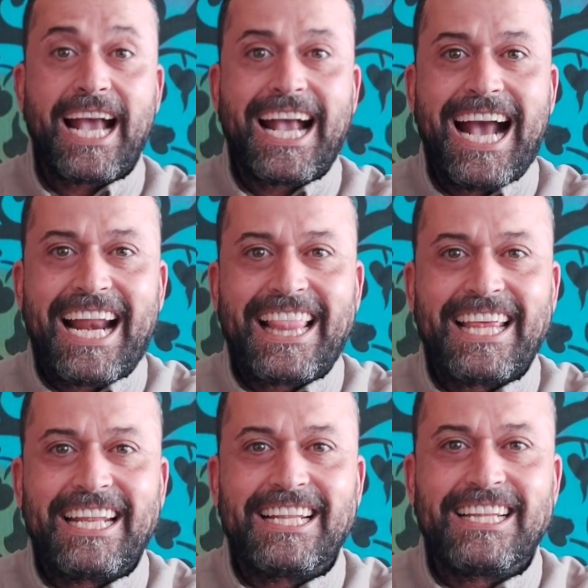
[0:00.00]

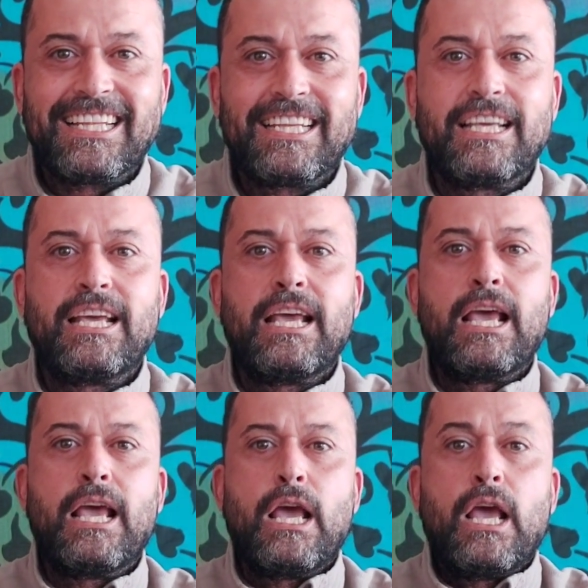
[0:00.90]
Garden.
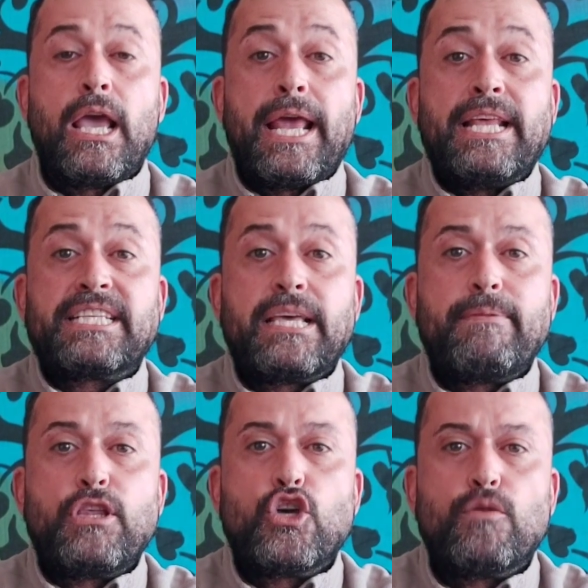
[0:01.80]
En este
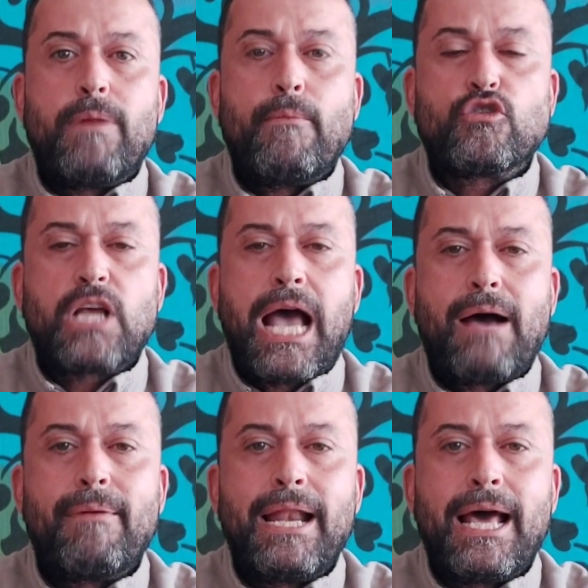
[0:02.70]
vídeo vamos a
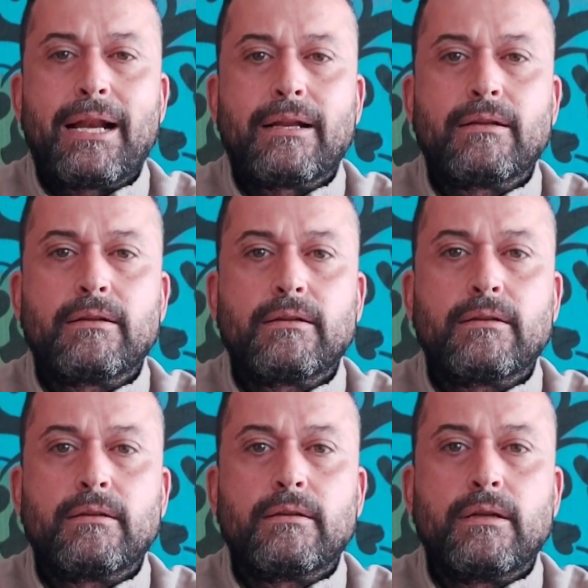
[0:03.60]
hablar
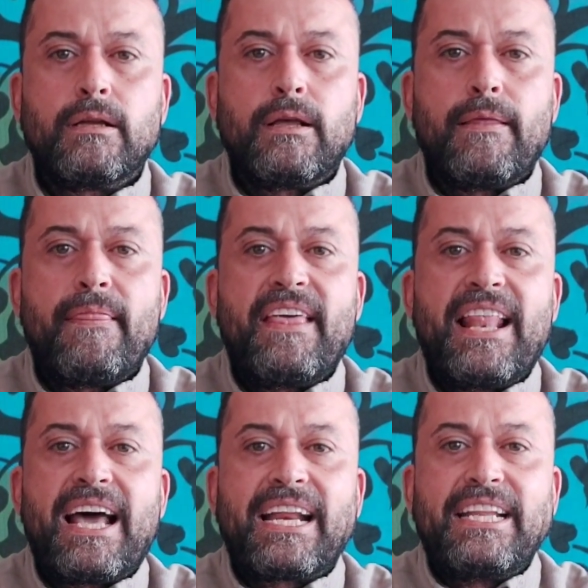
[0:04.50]
de
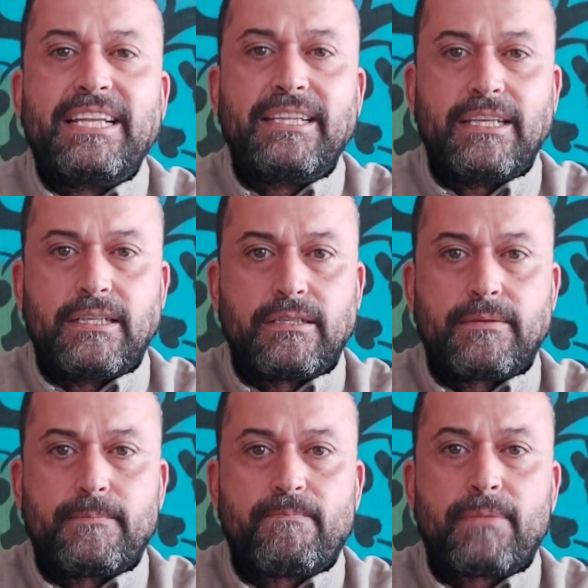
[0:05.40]
la rinitis.
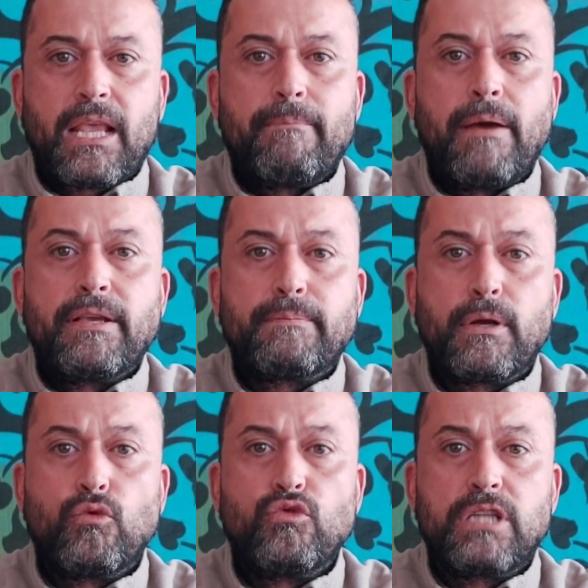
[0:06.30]
Me habéis
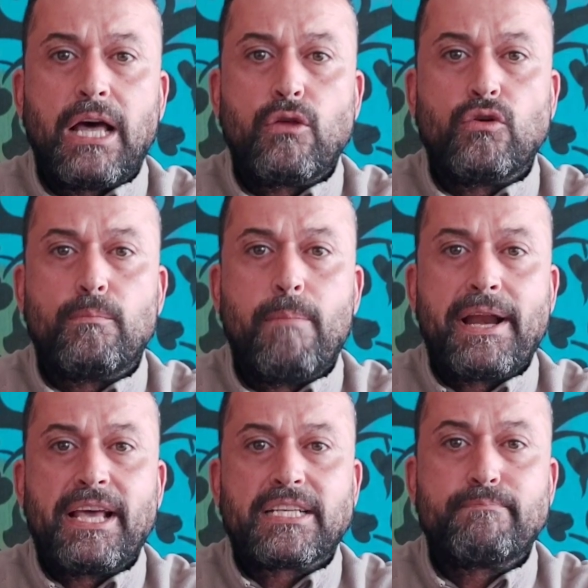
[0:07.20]
preguntado
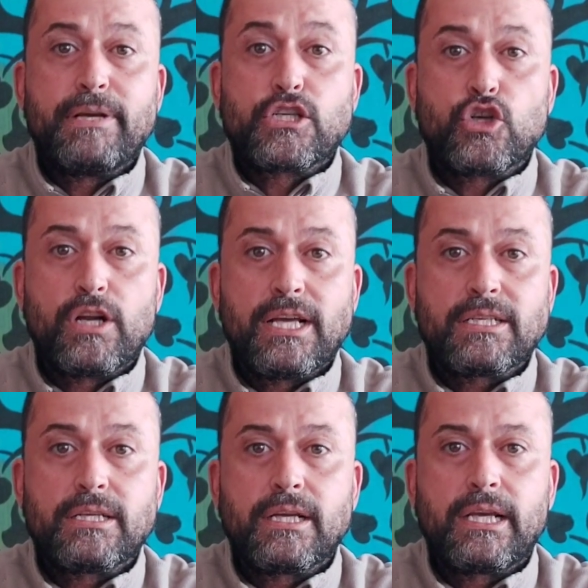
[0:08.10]
varias
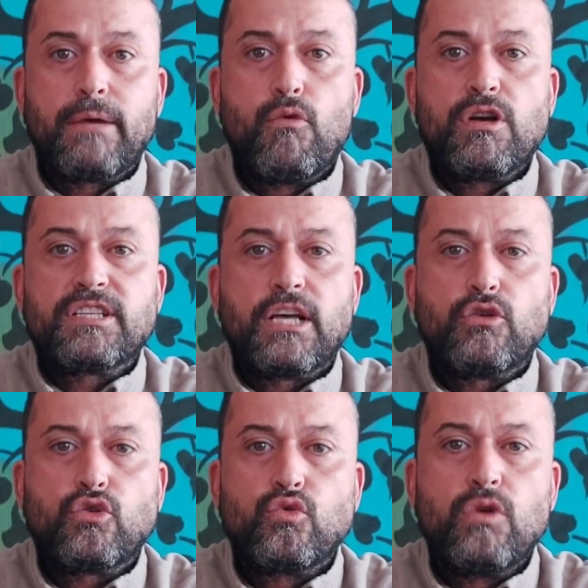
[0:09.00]
personas que vuestra
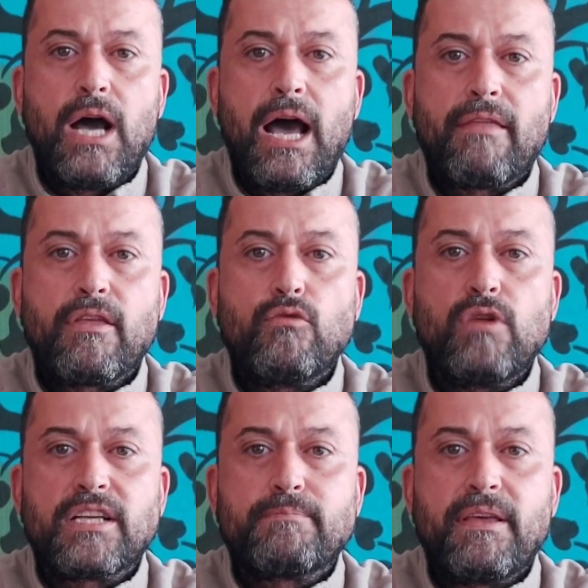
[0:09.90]
tortuga hace
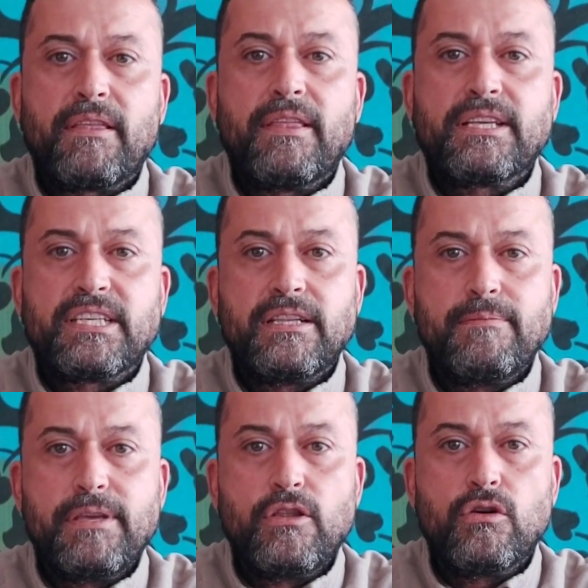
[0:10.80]
una especie de
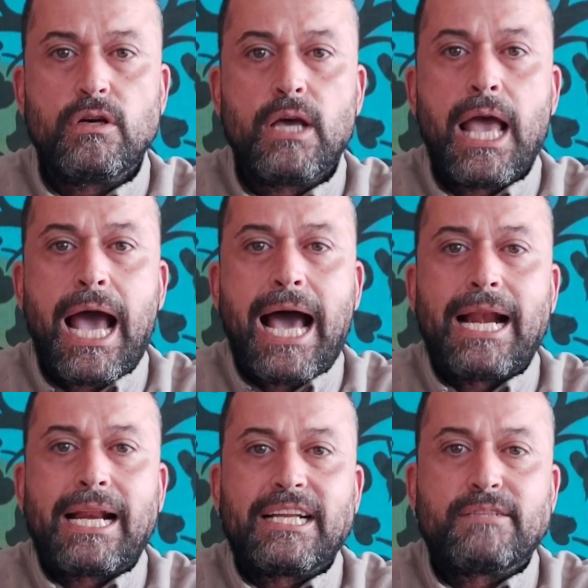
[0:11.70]
silbido
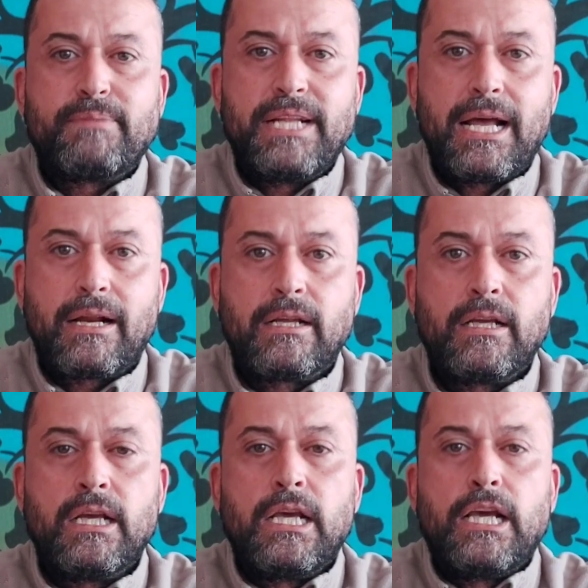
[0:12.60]
al respirar.
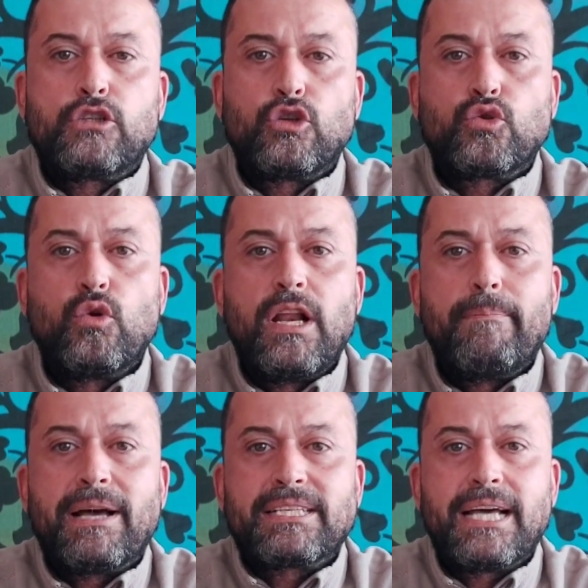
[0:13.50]
Esto suele
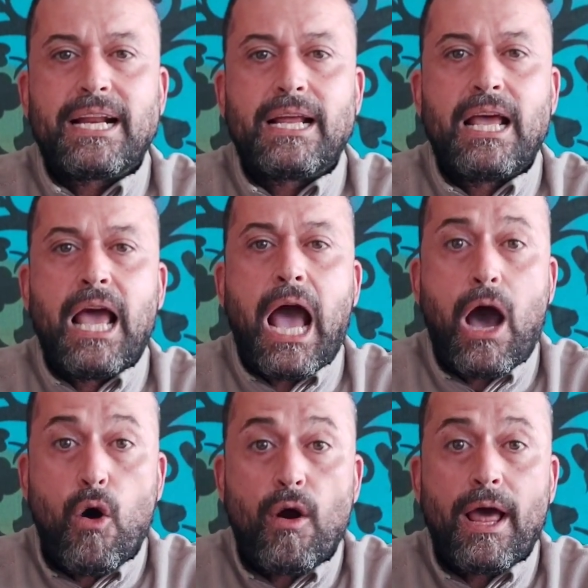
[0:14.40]
pasar
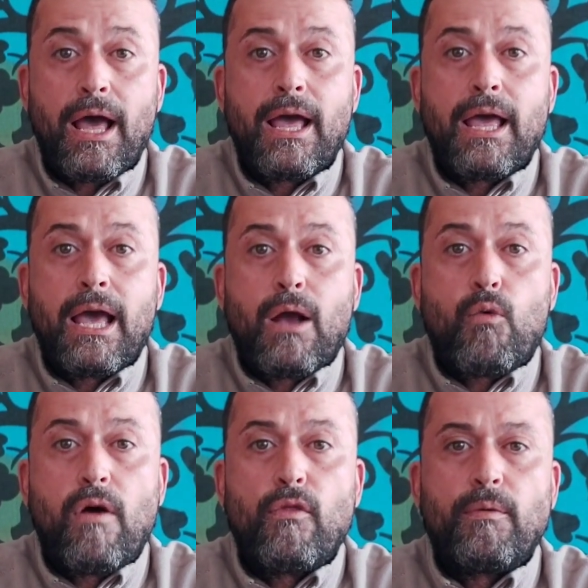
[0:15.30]
ahora
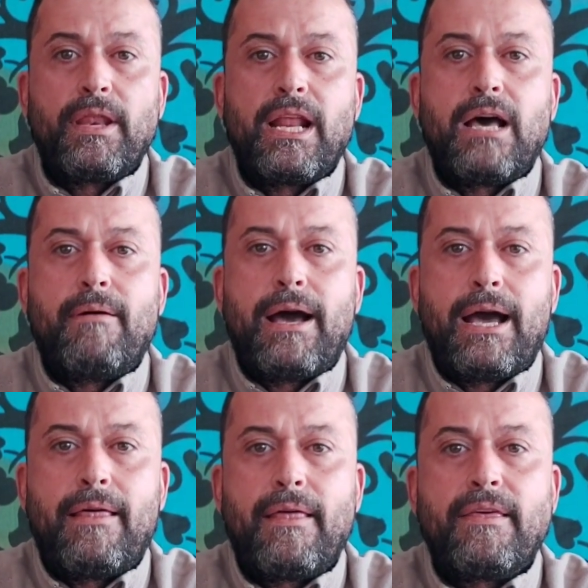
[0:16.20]
cuando viene la
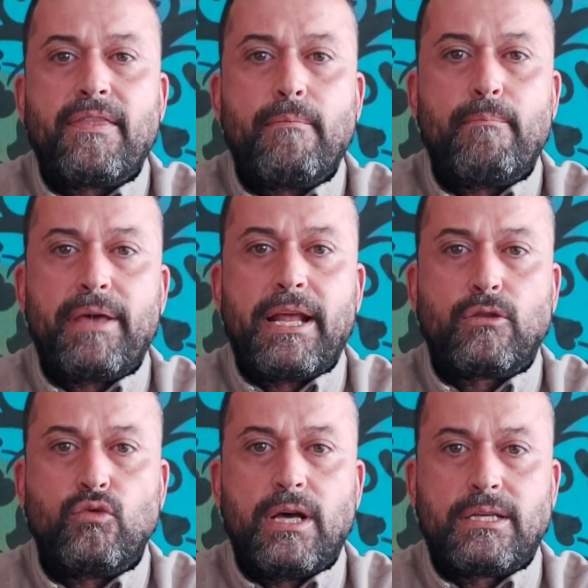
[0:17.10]
bajada de
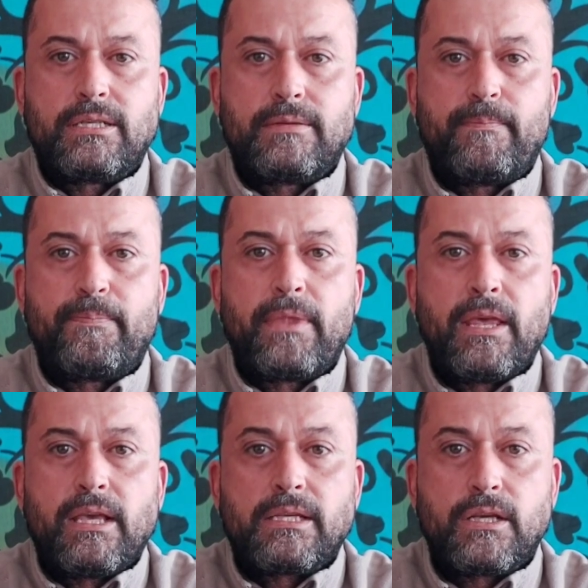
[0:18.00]
temperaturas.
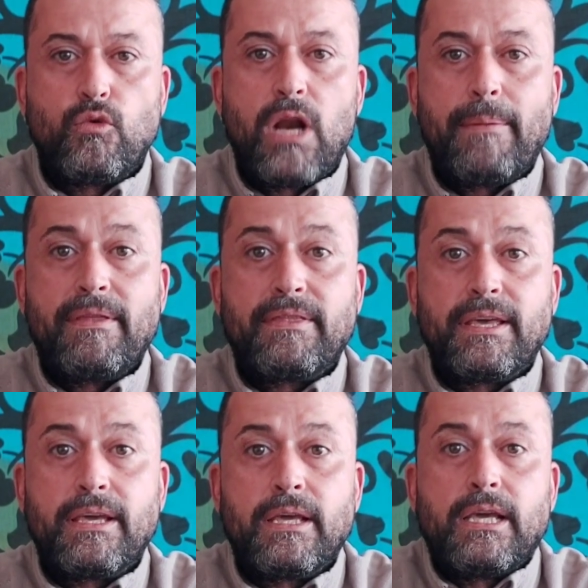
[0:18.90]

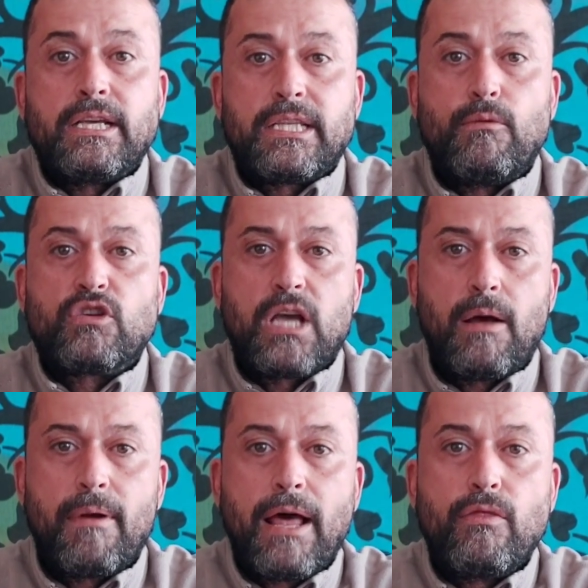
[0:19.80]
Seguramente estemos
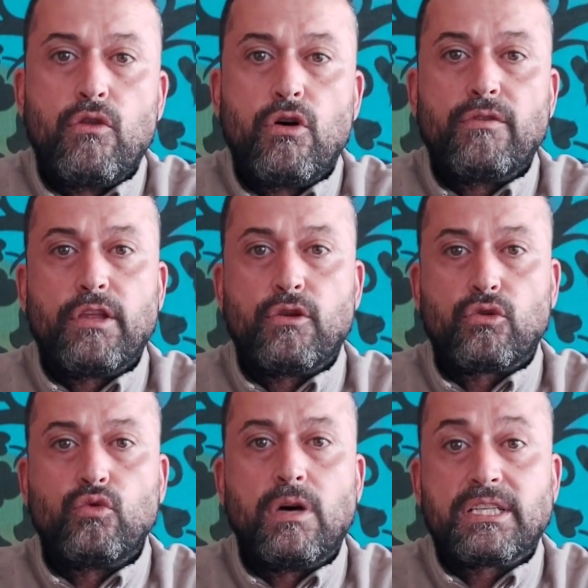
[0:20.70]
hablando de
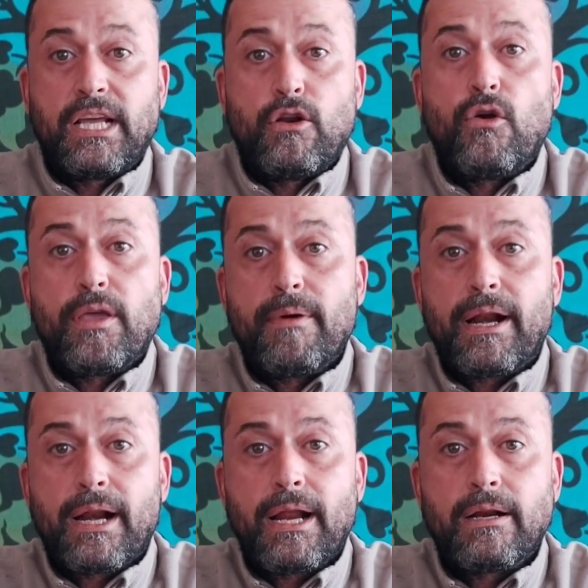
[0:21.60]
tortugas que no
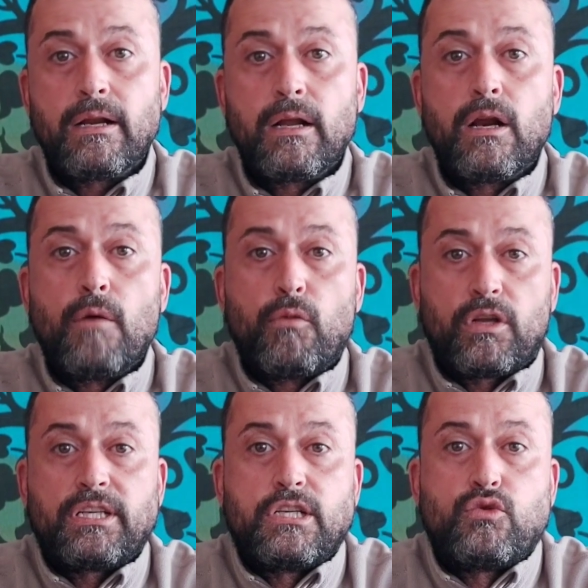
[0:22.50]
hibernan,
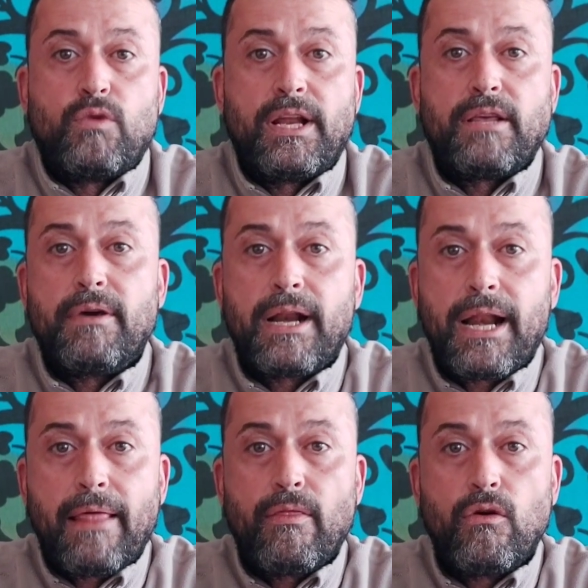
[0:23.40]
porque si estuvieran
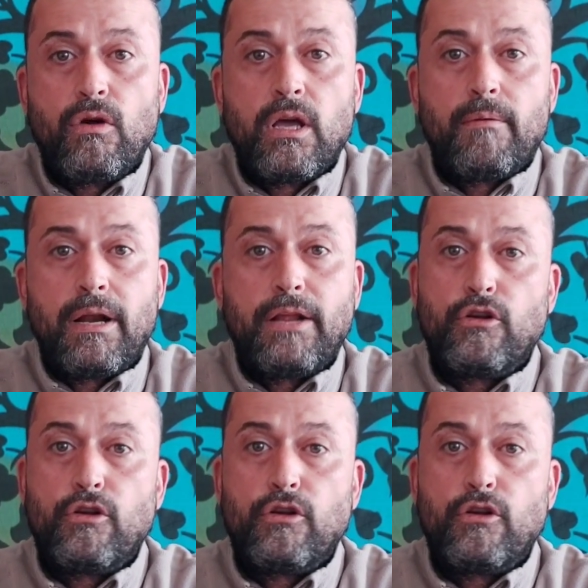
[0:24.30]
hibernando, ¿vale?